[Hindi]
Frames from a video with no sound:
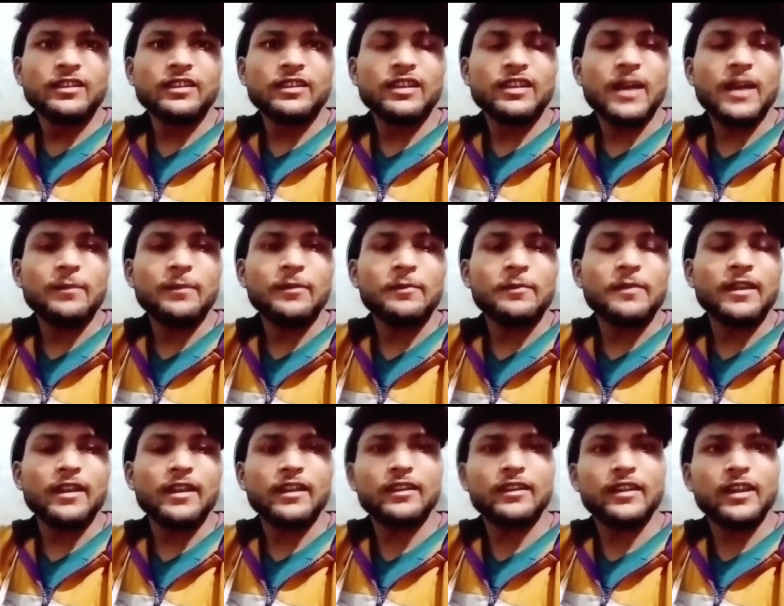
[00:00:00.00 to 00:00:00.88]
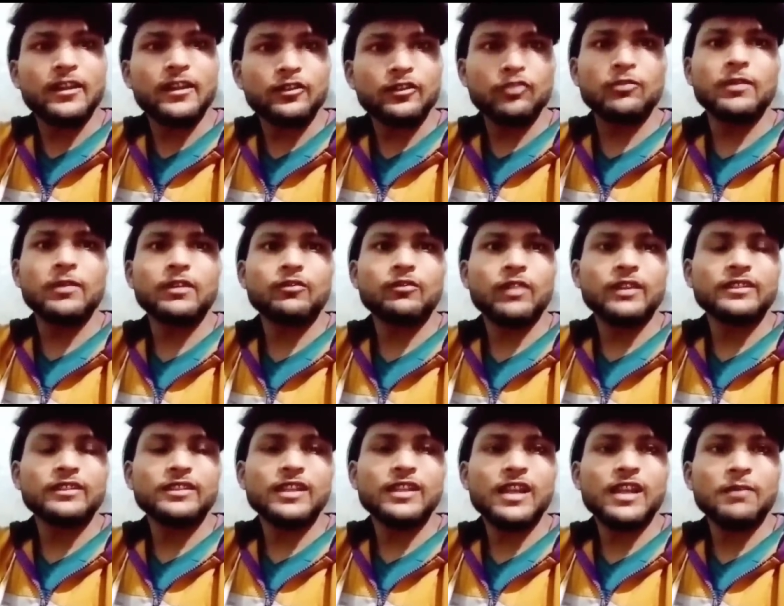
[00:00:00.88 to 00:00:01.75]
कि आप मेरा टैटू
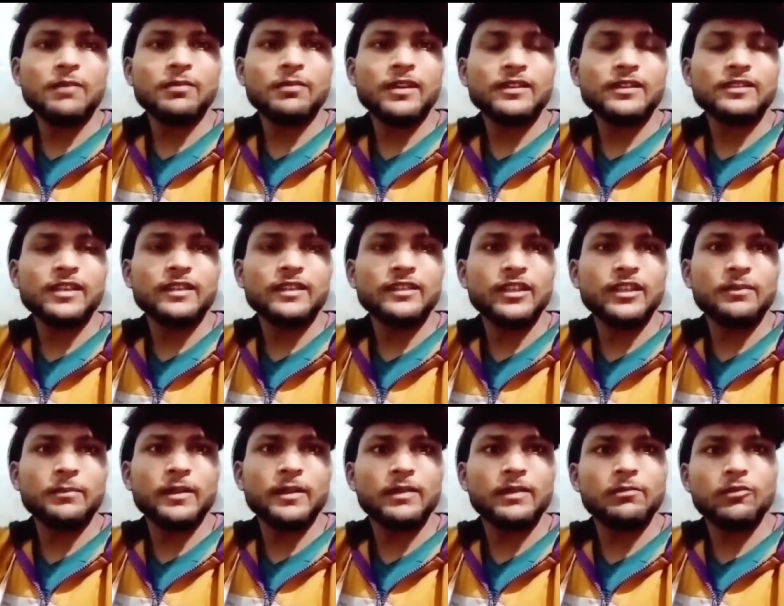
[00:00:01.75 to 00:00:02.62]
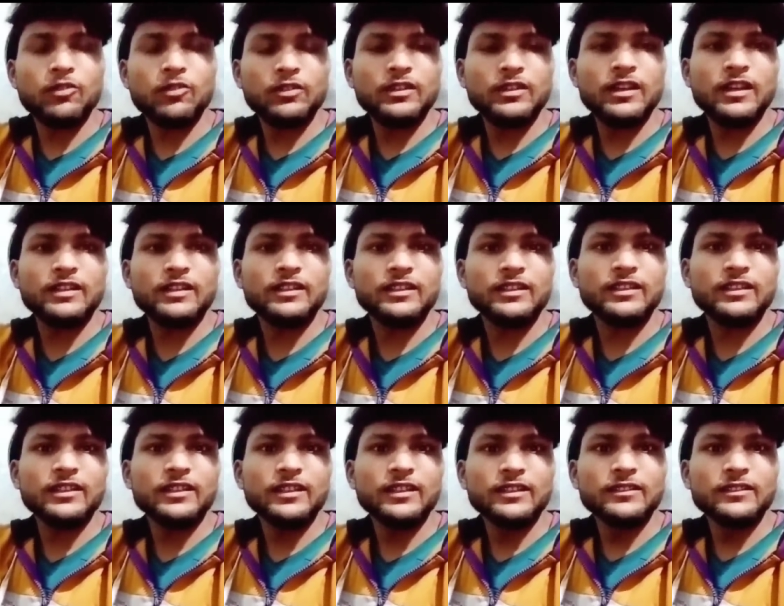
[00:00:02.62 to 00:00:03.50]
बनवाइए आपका चैनल प्रमोट कर
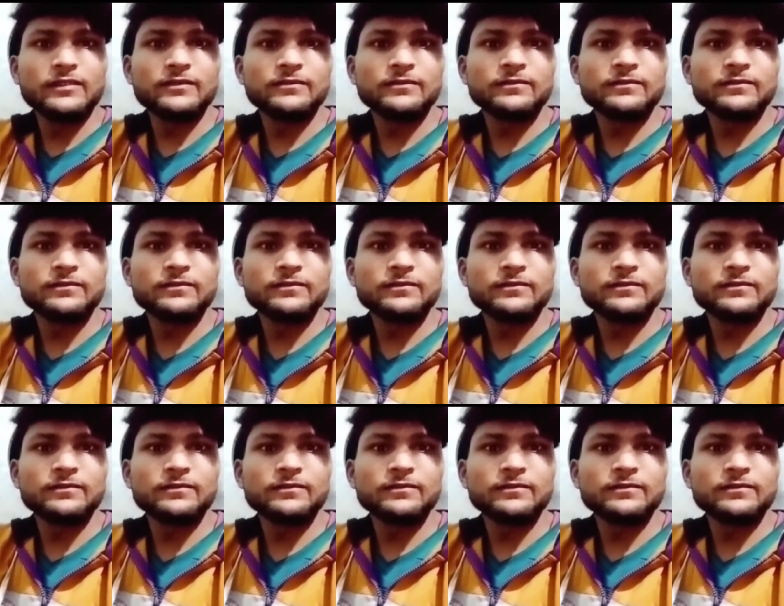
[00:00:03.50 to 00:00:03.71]
देंगे